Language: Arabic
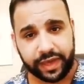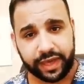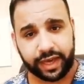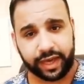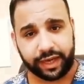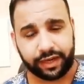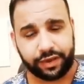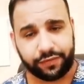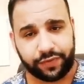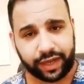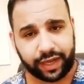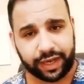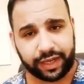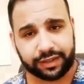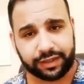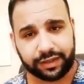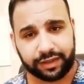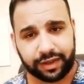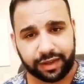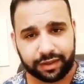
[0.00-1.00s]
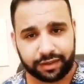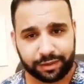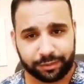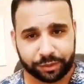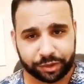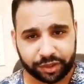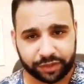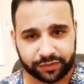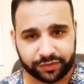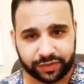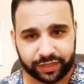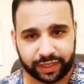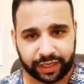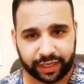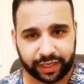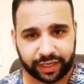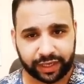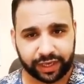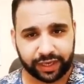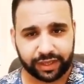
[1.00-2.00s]
احنا في حلقة النهاردة مش قصدنا
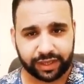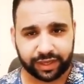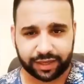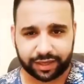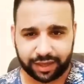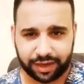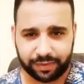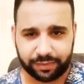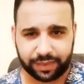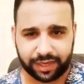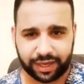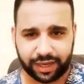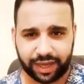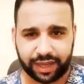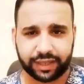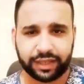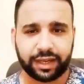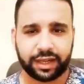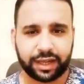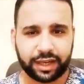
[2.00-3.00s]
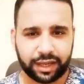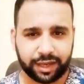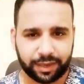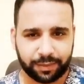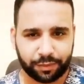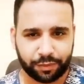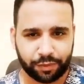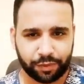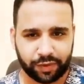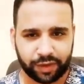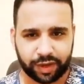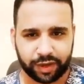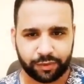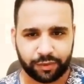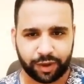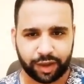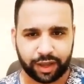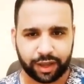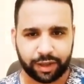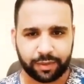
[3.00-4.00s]
الخيانة الكاملة يعني الخيانة بكل
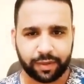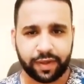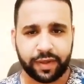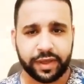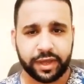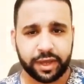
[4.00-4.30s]
أنواعها بقى